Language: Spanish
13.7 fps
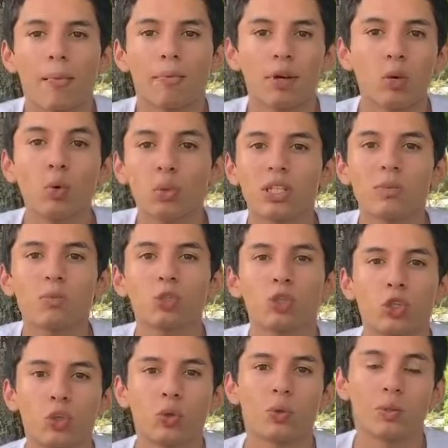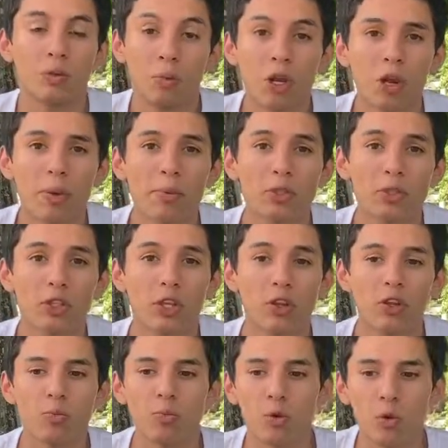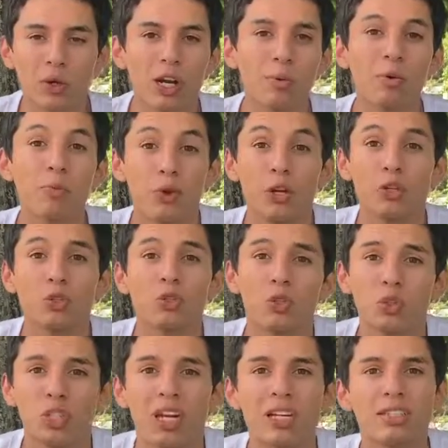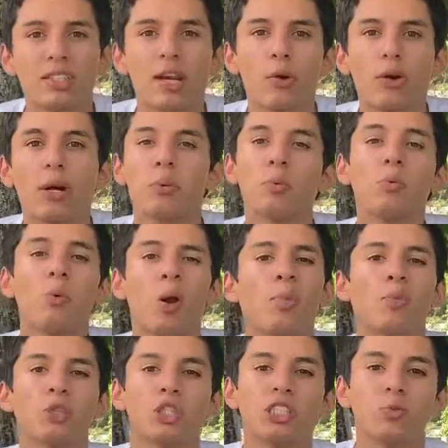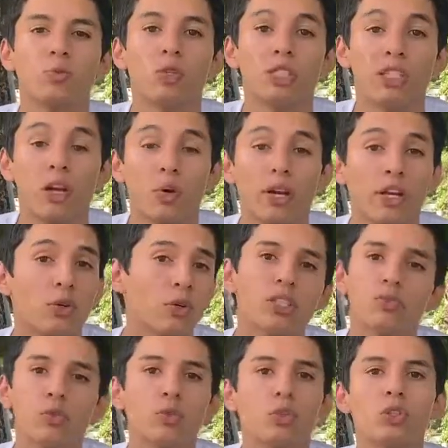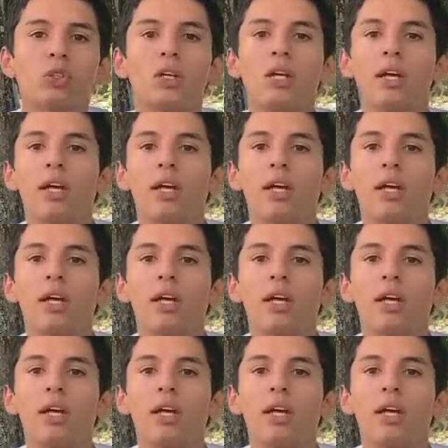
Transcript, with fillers: me gusta mucho, como ya lo había mencionado, involucrarme en proyectos sociales, es algo que a mí me mueve muchísimo y es algo que yo disfruto